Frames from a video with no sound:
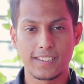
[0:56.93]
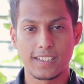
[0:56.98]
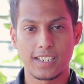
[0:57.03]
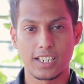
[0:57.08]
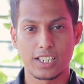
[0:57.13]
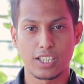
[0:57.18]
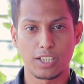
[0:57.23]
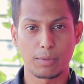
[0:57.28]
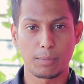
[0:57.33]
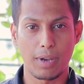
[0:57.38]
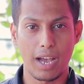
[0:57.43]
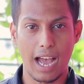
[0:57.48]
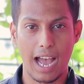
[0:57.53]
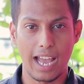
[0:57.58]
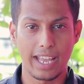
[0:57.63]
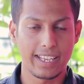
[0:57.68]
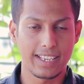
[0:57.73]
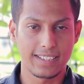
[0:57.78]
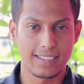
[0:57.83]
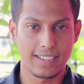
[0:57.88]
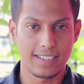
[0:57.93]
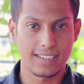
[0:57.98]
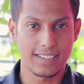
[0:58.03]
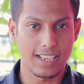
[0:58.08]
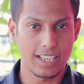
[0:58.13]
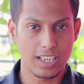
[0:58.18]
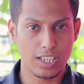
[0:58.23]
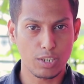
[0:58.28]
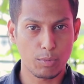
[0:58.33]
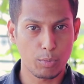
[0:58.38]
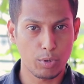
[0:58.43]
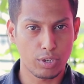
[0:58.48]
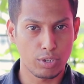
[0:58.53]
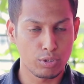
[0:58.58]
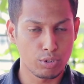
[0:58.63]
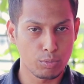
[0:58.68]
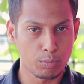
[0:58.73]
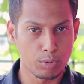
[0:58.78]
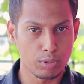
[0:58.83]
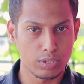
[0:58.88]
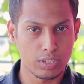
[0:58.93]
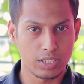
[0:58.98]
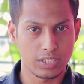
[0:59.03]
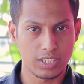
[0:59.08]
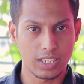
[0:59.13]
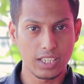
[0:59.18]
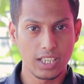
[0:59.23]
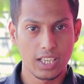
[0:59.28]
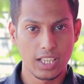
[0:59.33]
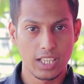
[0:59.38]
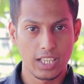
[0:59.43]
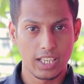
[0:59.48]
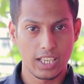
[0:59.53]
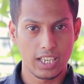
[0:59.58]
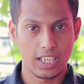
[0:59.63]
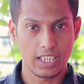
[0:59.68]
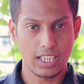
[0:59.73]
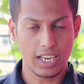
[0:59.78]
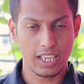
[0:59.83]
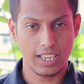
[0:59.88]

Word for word: স্টেশন বা আইএসএস এটা সম্পর্কে একটু বলতে চাই এটা